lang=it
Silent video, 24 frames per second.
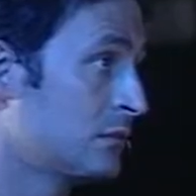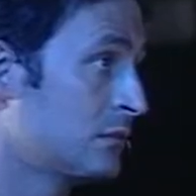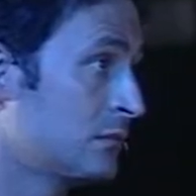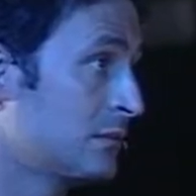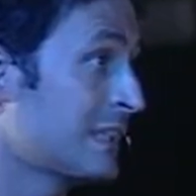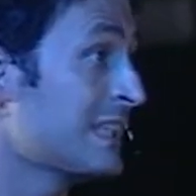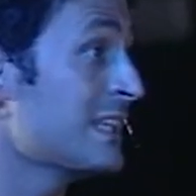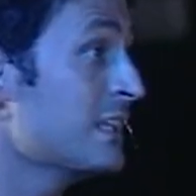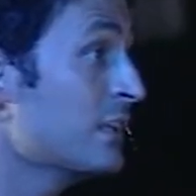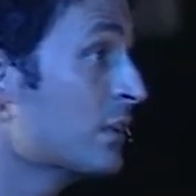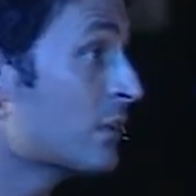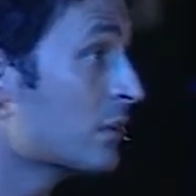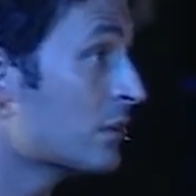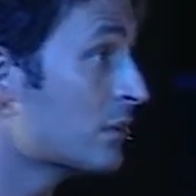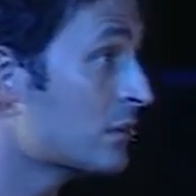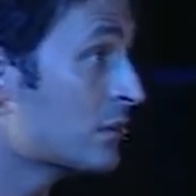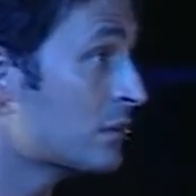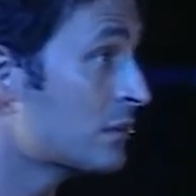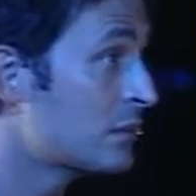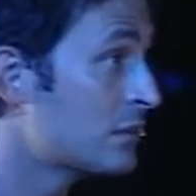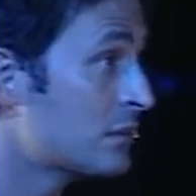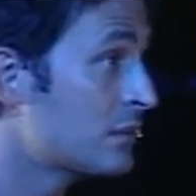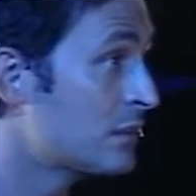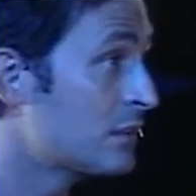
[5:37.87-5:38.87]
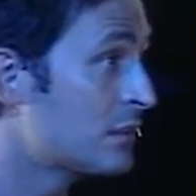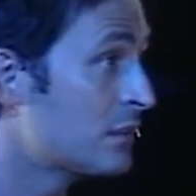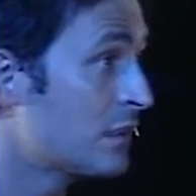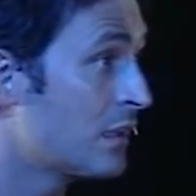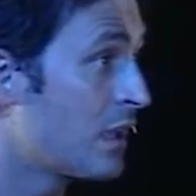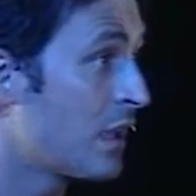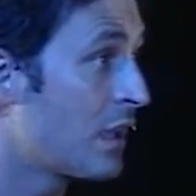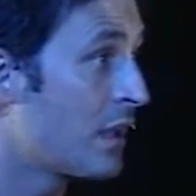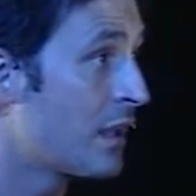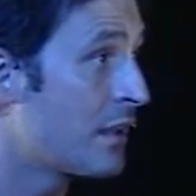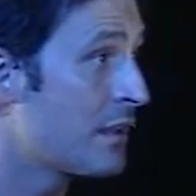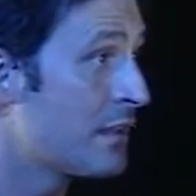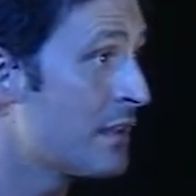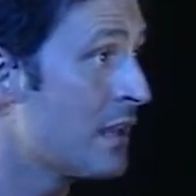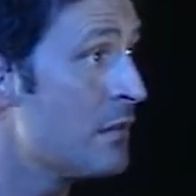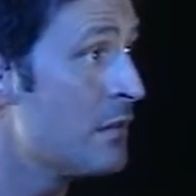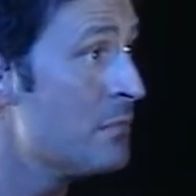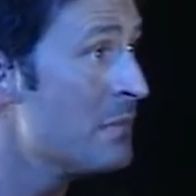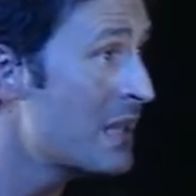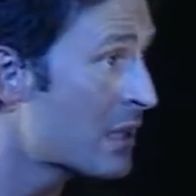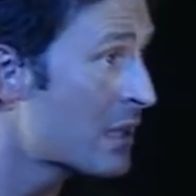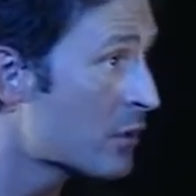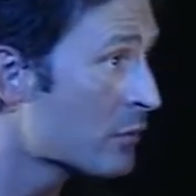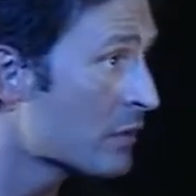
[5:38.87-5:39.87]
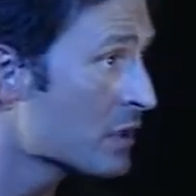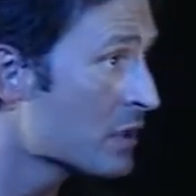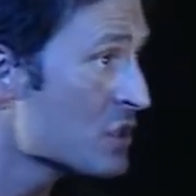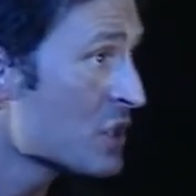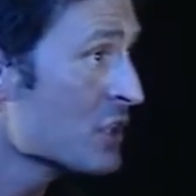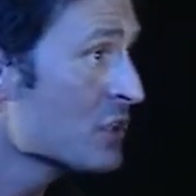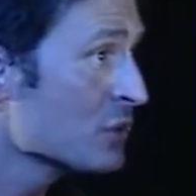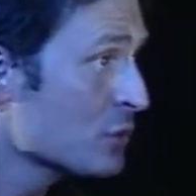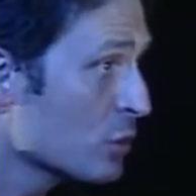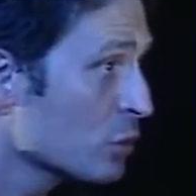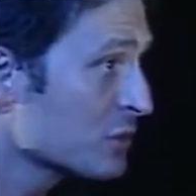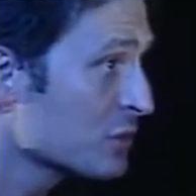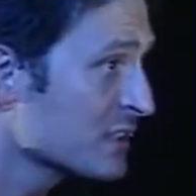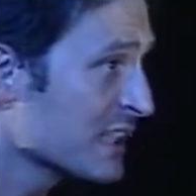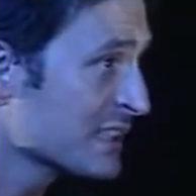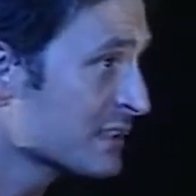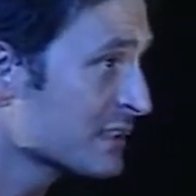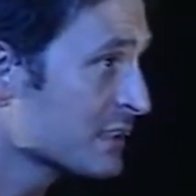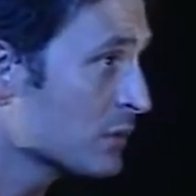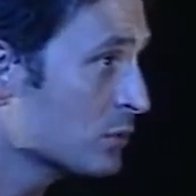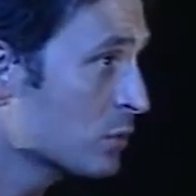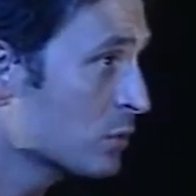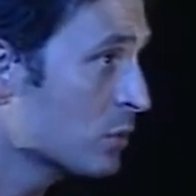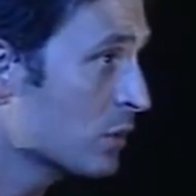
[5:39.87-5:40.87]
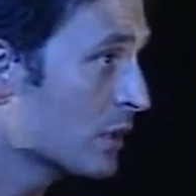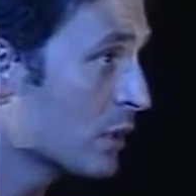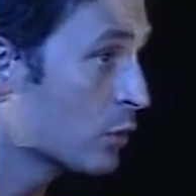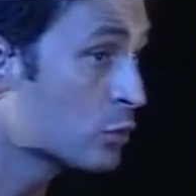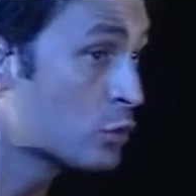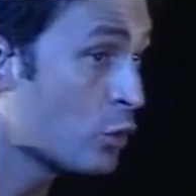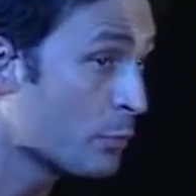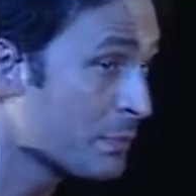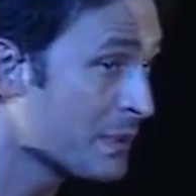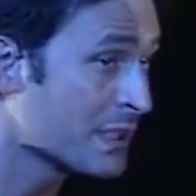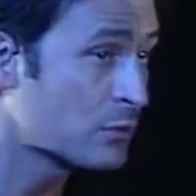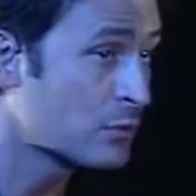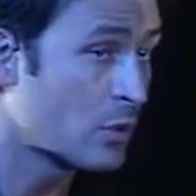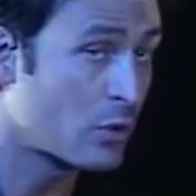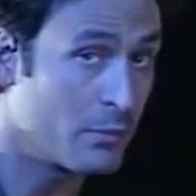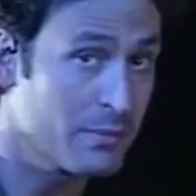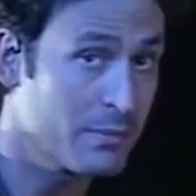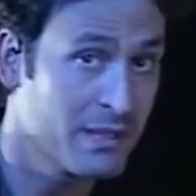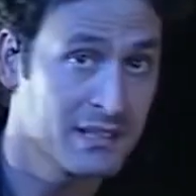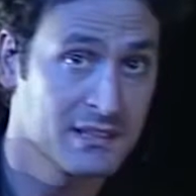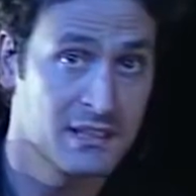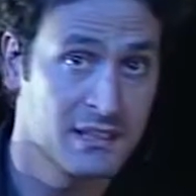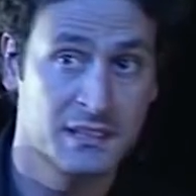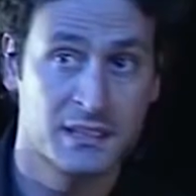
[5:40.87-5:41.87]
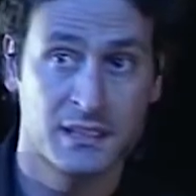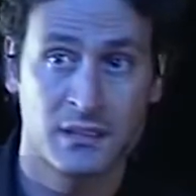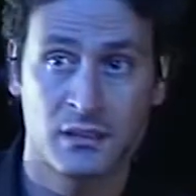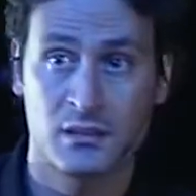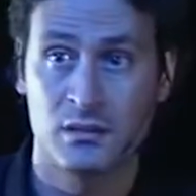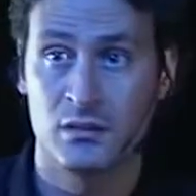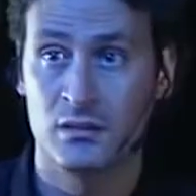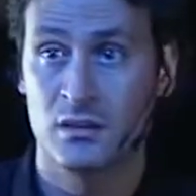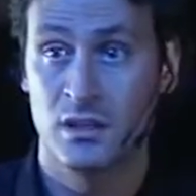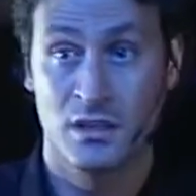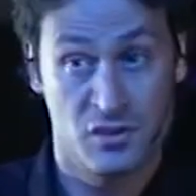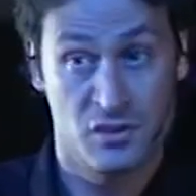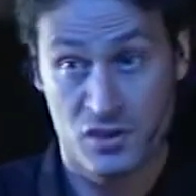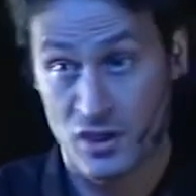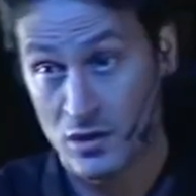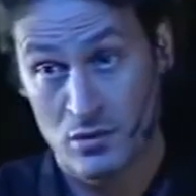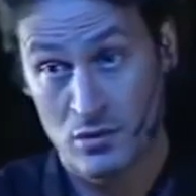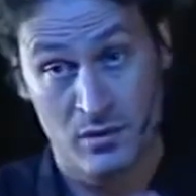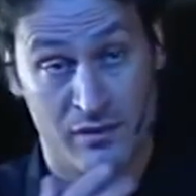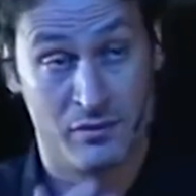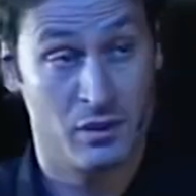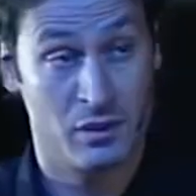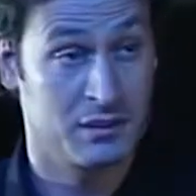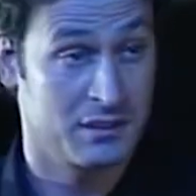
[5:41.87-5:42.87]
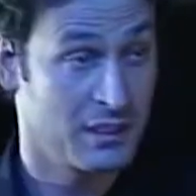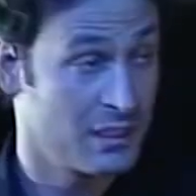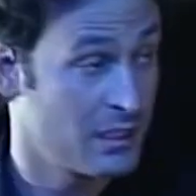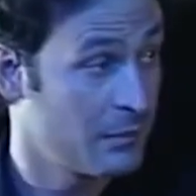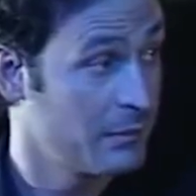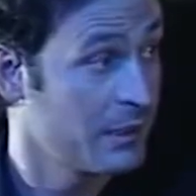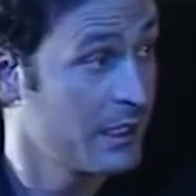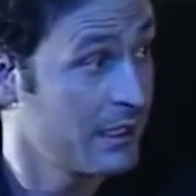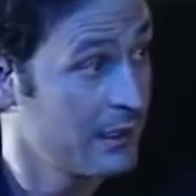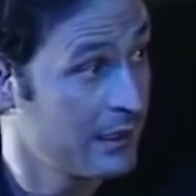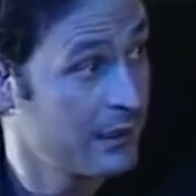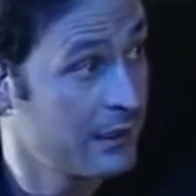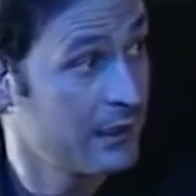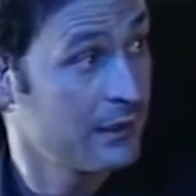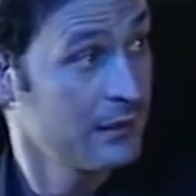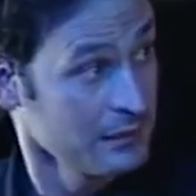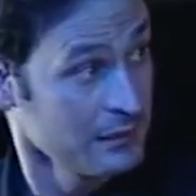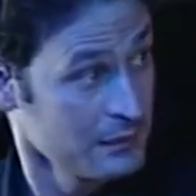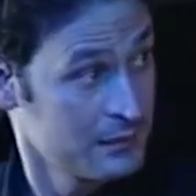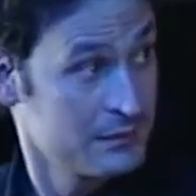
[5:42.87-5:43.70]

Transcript: Io nel 1982 ho doppiato Robert De Niro in C'era una volta in America.